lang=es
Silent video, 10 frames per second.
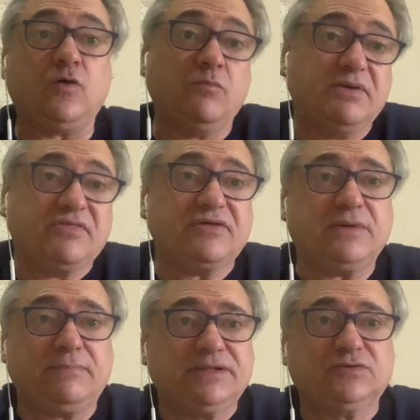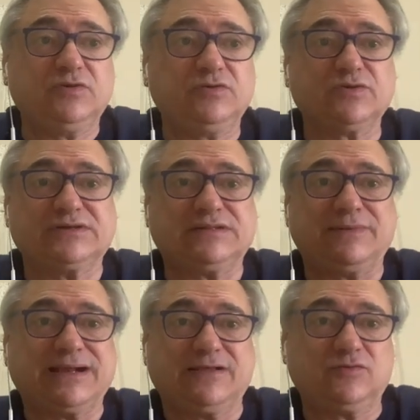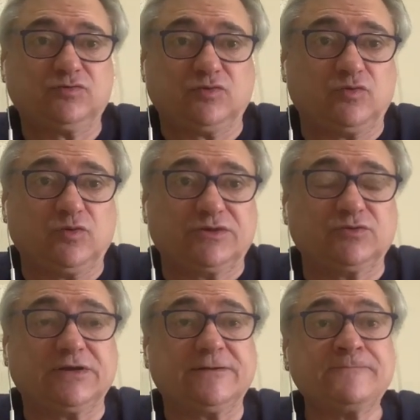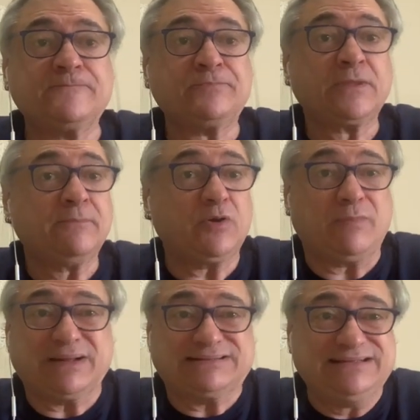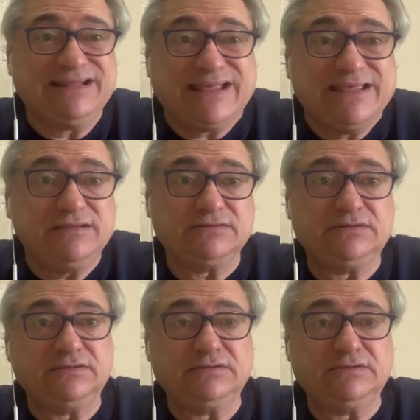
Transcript: o un Benzema pletórico que está marcando todo lo que toca. Pero a partir de ahí,